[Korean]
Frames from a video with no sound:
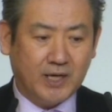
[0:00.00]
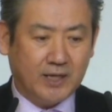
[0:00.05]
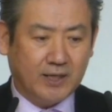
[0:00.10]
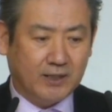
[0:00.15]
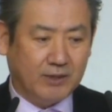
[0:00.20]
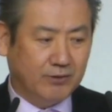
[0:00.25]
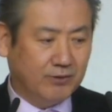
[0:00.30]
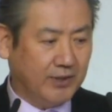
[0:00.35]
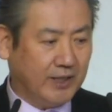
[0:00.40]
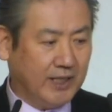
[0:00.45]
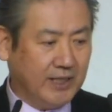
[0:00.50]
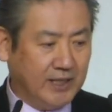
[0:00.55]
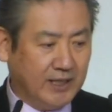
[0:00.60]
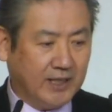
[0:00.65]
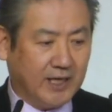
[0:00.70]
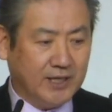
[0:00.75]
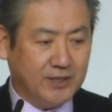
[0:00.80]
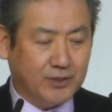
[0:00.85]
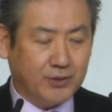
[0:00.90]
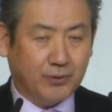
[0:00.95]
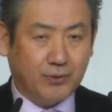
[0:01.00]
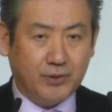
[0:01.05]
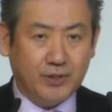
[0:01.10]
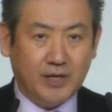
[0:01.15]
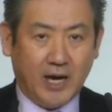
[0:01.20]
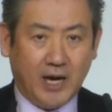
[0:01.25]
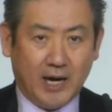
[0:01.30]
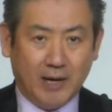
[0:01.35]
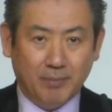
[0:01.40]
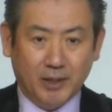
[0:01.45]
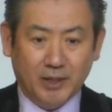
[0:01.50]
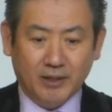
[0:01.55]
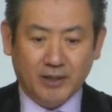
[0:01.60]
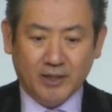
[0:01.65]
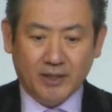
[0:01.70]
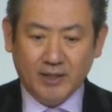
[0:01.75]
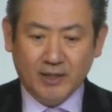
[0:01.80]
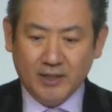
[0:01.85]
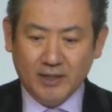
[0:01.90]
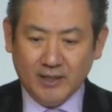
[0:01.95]
우리가 우리가 인간적으로
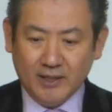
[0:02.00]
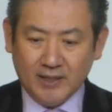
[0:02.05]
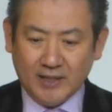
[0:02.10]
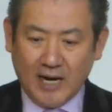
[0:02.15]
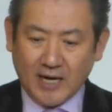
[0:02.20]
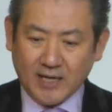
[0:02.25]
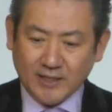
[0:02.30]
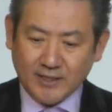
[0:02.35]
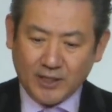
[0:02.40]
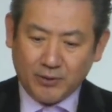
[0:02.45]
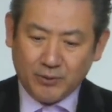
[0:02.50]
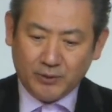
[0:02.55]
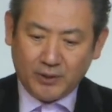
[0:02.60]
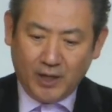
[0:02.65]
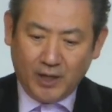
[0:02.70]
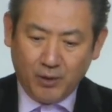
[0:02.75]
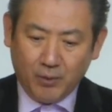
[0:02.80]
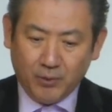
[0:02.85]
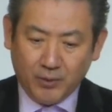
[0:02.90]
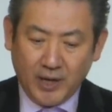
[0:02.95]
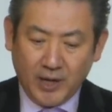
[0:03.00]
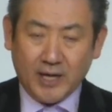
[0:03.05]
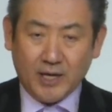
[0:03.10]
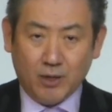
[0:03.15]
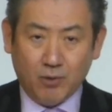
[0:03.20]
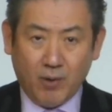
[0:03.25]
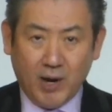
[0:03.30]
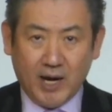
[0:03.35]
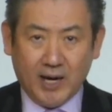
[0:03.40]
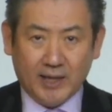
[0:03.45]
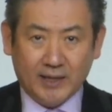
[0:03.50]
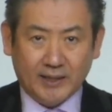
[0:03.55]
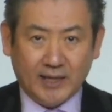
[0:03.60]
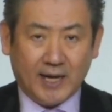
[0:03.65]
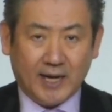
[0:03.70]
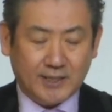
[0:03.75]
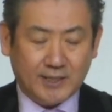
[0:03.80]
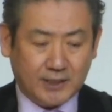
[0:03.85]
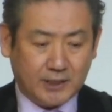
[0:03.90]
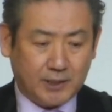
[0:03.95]
이해하면 양자로 데려온 아이와
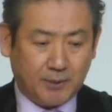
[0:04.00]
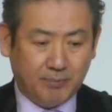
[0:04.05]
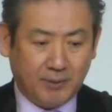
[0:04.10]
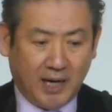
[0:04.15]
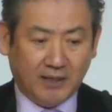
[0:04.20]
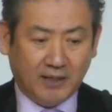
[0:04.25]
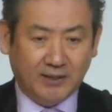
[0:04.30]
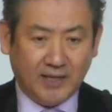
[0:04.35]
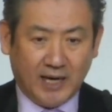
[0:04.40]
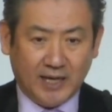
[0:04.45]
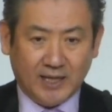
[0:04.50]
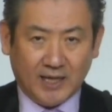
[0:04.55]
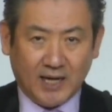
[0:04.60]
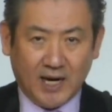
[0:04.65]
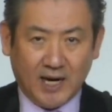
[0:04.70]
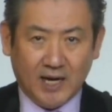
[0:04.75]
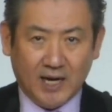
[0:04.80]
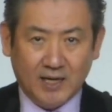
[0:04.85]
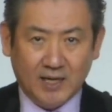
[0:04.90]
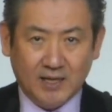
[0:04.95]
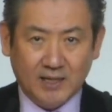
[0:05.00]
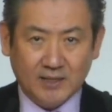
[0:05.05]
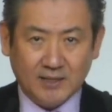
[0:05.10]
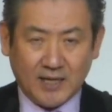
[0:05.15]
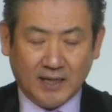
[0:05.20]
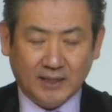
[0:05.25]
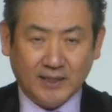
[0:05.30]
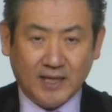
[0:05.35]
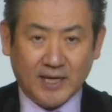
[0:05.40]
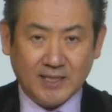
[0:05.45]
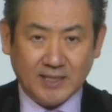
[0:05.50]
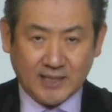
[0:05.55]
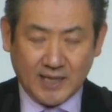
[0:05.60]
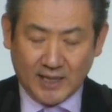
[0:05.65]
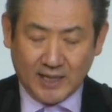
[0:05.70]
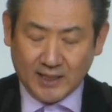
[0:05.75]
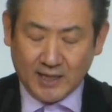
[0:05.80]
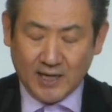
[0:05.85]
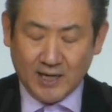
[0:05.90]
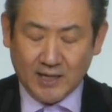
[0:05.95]
내가 직접 낳은 아이가 상당한
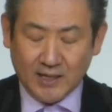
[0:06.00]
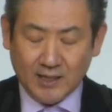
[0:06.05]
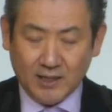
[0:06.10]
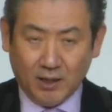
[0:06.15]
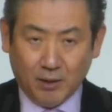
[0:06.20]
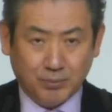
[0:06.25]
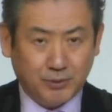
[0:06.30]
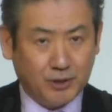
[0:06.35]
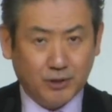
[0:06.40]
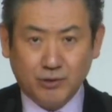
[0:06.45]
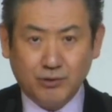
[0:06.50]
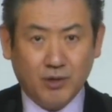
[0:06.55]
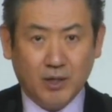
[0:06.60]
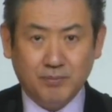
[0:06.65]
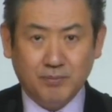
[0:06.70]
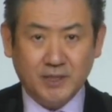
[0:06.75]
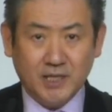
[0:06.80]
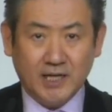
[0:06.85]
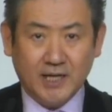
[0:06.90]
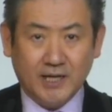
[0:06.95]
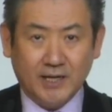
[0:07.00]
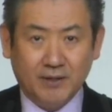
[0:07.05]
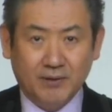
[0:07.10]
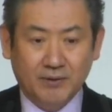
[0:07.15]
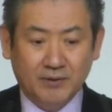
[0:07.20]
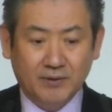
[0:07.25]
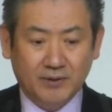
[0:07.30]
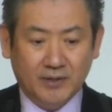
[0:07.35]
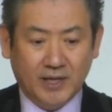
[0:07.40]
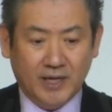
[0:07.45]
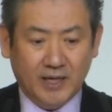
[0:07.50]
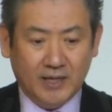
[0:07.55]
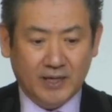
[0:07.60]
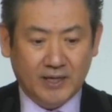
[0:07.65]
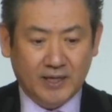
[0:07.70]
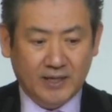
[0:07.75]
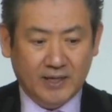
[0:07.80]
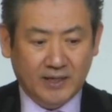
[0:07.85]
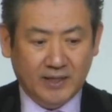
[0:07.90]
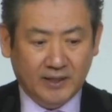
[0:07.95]
차이가 없을 수가 없잖아요. 네?
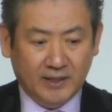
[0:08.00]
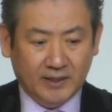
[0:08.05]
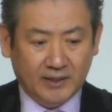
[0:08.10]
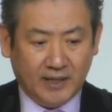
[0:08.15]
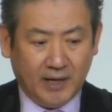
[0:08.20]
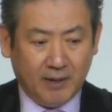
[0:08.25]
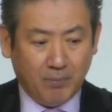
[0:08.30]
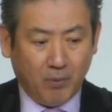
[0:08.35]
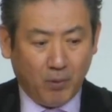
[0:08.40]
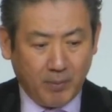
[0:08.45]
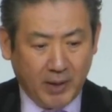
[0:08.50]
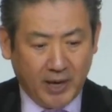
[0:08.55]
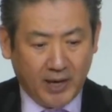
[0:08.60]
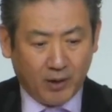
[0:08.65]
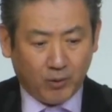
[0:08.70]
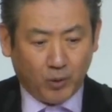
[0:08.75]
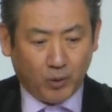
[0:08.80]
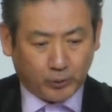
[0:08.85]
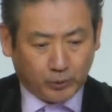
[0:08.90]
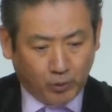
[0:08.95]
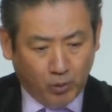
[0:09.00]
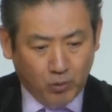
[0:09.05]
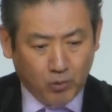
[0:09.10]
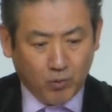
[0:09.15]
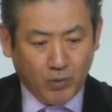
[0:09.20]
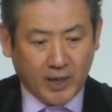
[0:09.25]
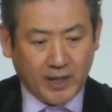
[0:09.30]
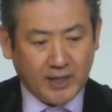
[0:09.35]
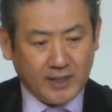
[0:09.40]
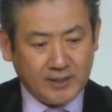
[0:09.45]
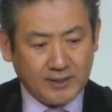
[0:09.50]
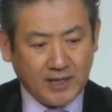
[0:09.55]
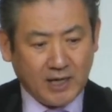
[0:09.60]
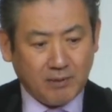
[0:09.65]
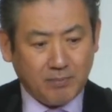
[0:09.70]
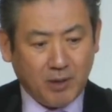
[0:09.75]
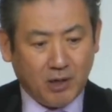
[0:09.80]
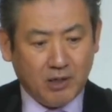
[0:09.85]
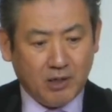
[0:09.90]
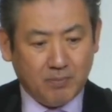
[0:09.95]
내 몸의 고통과
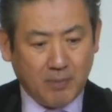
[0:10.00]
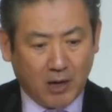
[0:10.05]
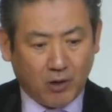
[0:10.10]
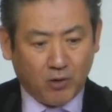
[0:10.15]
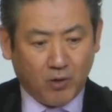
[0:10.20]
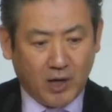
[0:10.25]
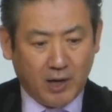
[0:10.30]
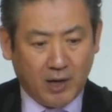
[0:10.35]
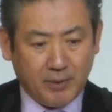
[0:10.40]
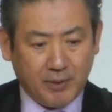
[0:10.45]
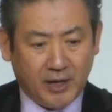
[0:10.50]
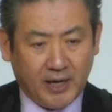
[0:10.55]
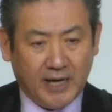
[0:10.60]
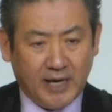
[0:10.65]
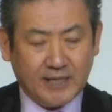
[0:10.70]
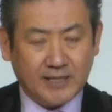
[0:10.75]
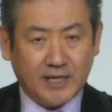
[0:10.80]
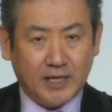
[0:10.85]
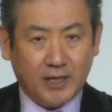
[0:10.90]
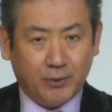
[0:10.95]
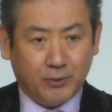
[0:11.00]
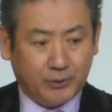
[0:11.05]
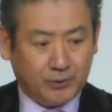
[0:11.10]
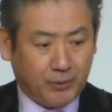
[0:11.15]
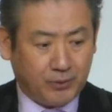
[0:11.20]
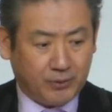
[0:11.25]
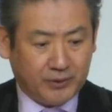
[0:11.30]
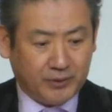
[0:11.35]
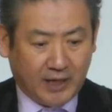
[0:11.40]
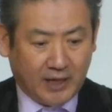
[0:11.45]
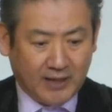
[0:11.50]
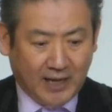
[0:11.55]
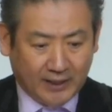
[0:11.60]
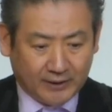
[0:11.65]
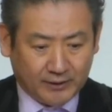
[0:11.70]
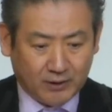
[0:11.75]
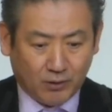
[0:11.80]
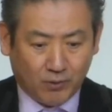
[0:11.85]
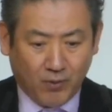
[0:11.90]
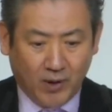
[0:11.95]
생명을 바꿔가며 해산의 고통으로 낳은
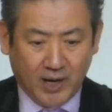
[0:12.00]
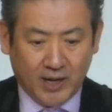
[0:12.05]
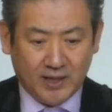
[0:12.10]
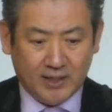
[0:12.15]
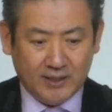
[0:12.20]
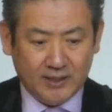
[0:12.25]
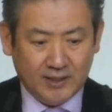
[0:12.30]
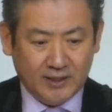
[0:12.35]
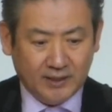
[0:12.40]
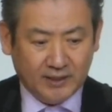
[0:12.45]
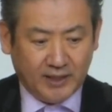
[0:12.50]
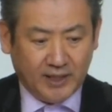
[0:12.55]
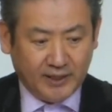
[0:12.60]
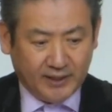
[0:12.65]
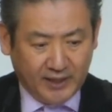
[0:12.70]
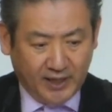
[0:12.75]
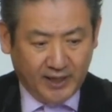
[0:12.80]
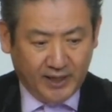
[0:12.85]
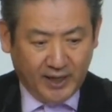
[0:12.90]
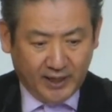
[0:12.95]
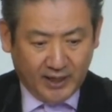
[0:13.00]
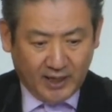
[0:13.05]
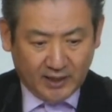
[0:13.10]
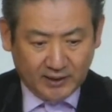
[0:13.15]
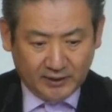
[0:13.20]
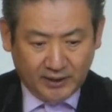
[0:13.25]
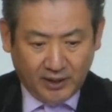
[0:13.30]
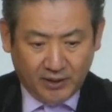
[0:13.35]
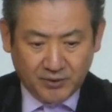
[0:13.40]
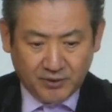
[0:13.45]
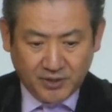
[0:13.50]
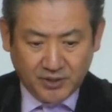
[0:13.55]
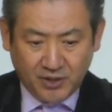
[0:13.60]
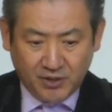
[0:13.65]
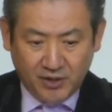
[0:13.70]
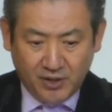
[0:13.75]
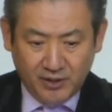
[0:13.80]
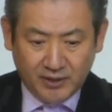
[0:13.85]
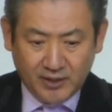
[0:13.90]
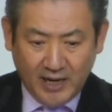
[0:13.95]
아들과 내 DNA가 그대로
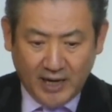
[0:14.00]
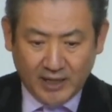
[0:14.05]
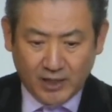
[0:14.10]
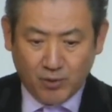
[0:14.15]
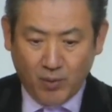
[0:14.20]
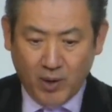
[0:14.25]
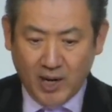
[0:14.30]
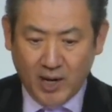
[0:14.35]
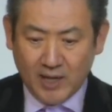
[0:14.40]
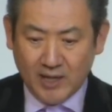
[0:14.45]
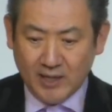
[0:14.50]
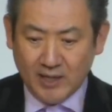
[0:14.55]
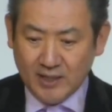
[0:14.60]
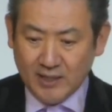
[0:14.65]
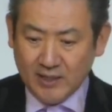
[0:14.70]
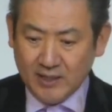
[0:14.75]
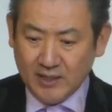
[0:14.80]
서려 있는 아이와